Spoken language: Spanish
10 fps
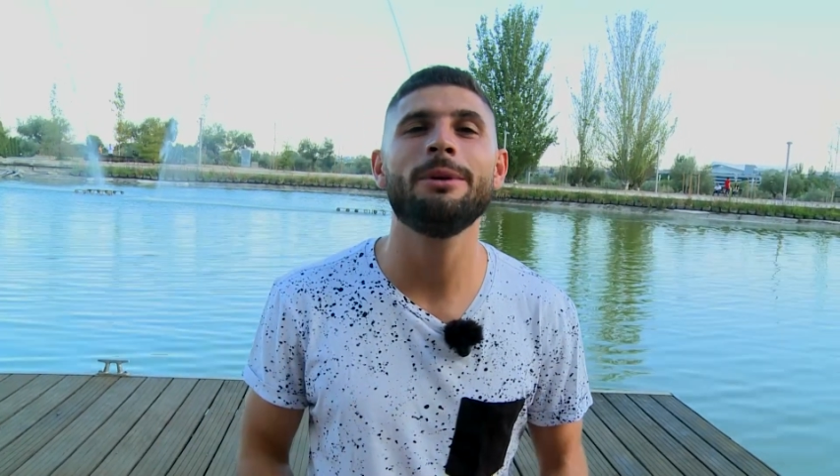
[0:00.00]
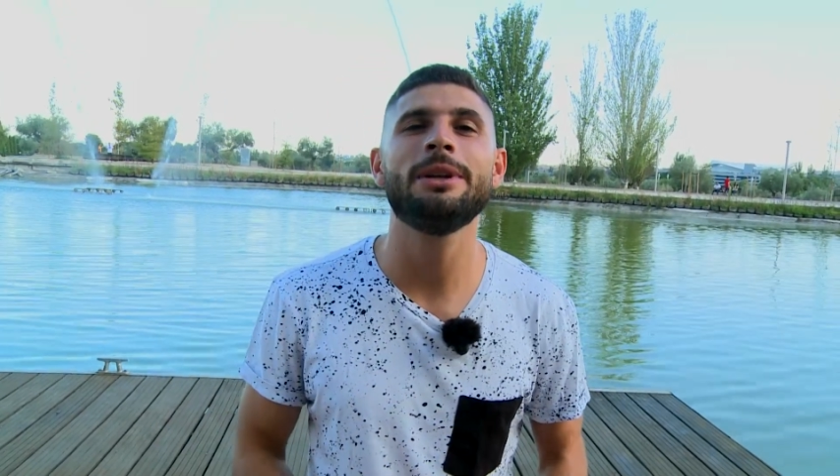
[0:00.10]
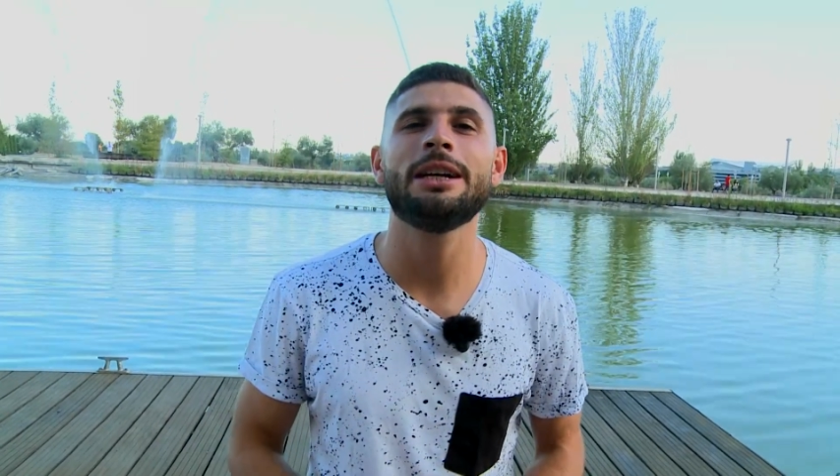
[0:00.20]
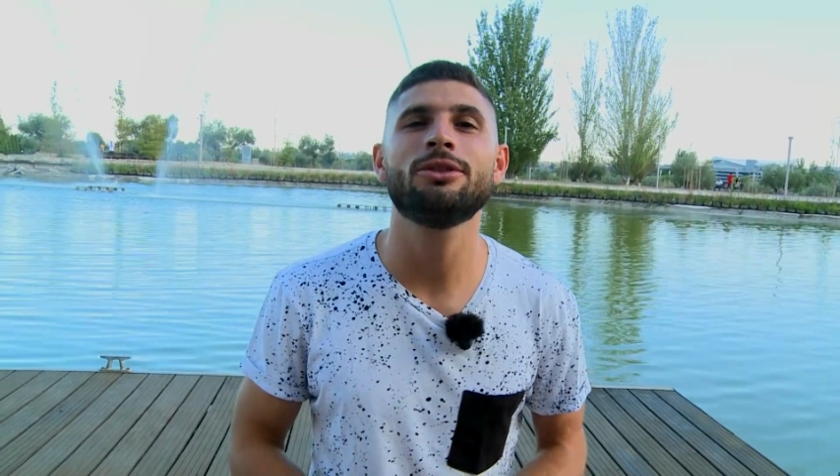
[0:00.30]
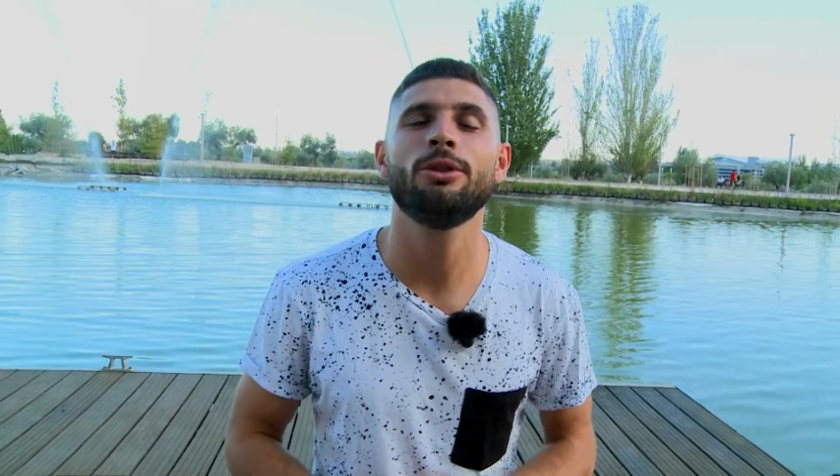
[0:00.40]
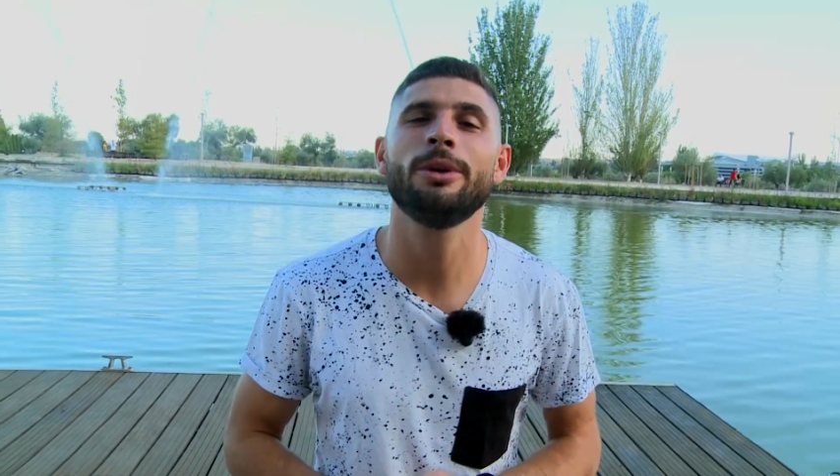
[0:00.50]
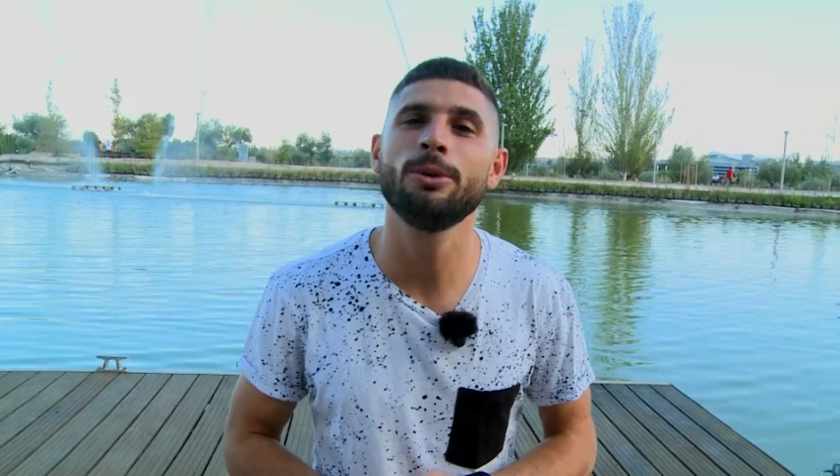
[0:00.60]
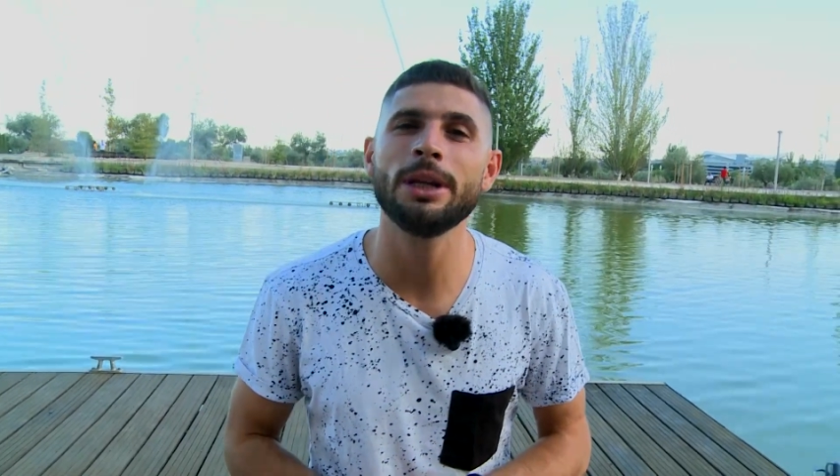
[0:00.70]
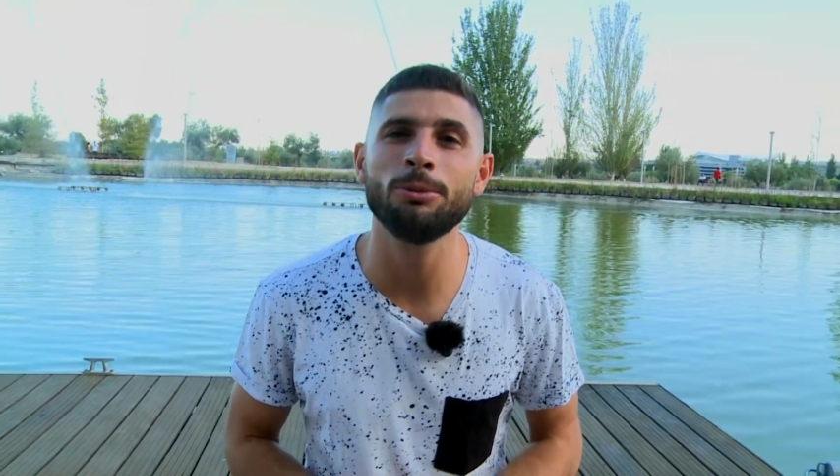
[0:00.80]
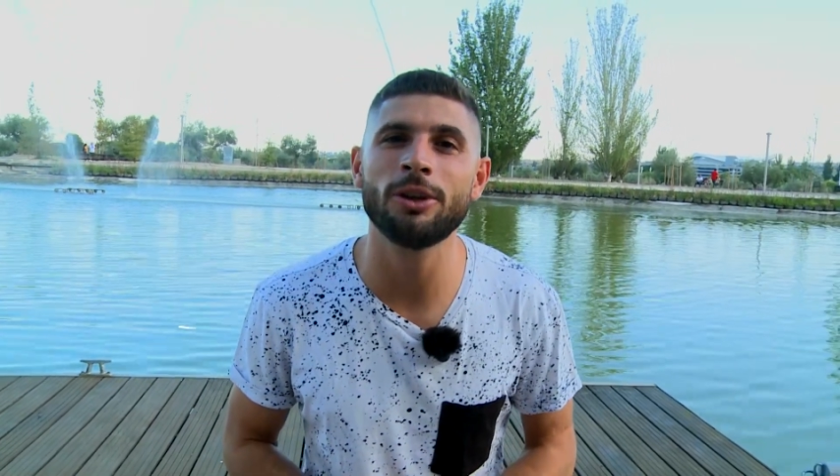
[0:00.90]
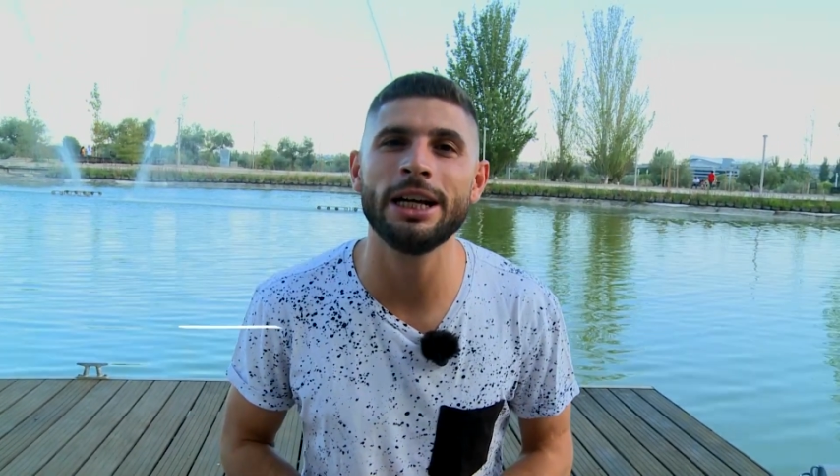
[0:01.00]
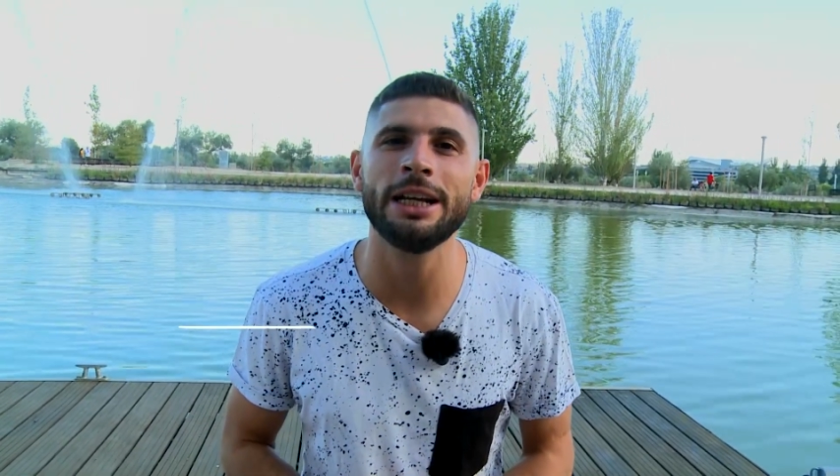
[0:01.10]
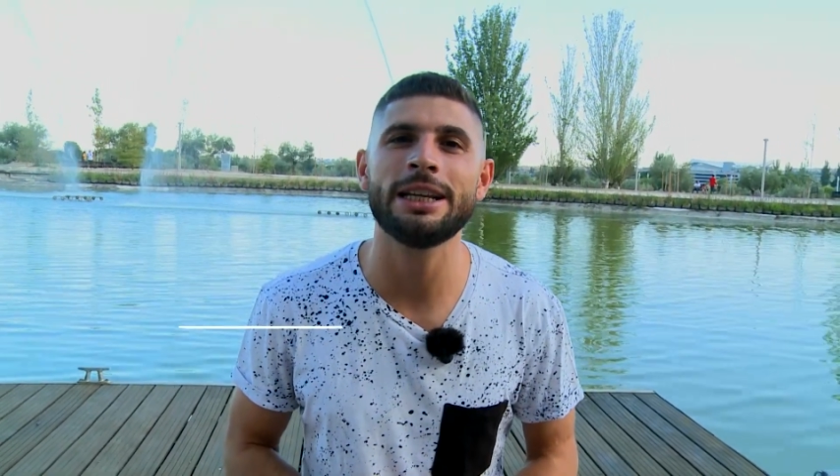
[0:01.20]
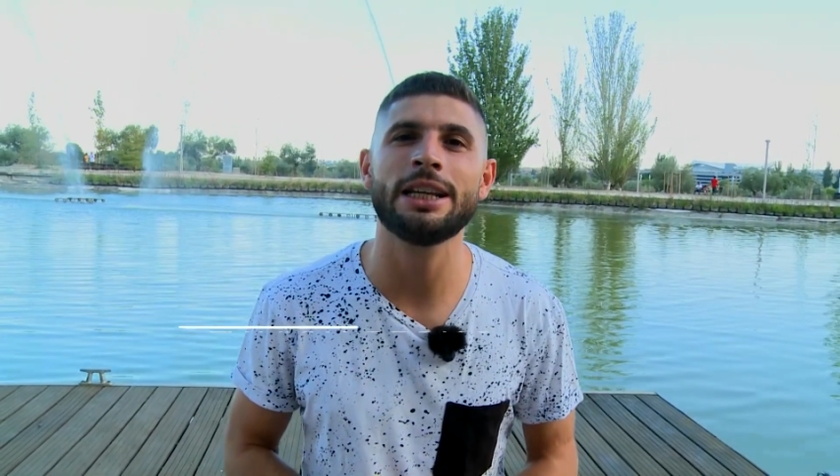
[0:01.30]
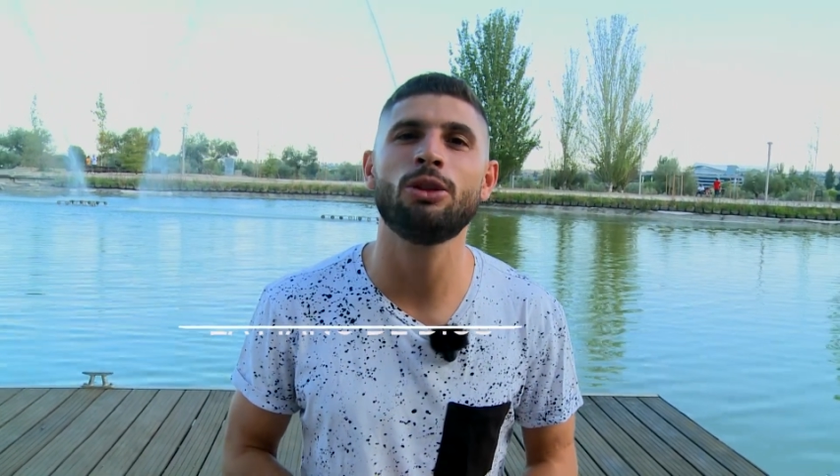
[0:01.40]
habla sobre una
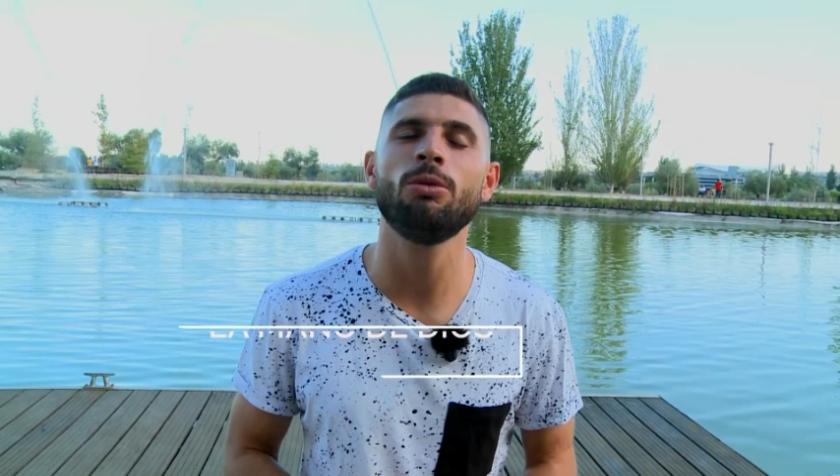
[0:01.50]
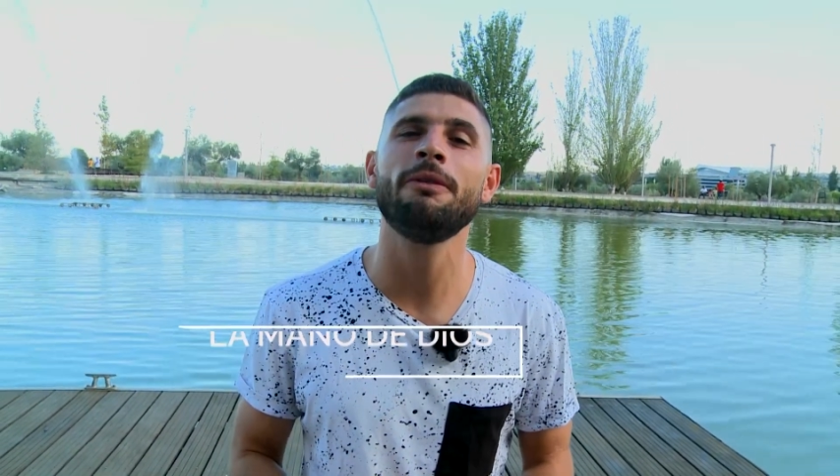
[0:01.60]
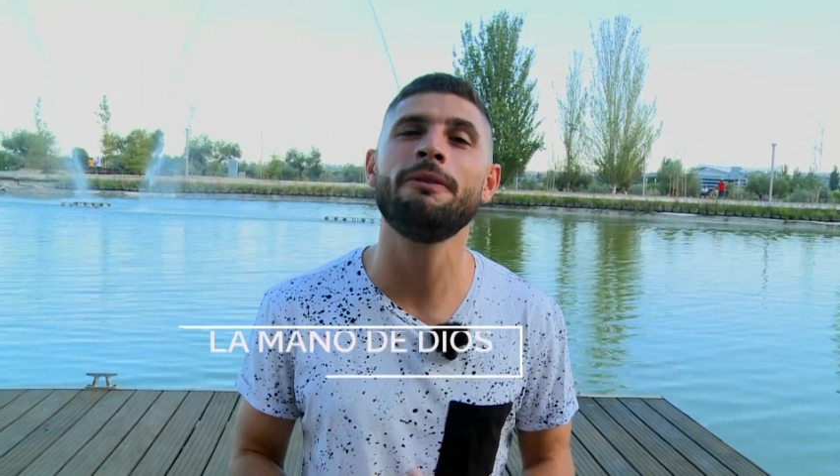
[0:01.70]
mujer que estuvo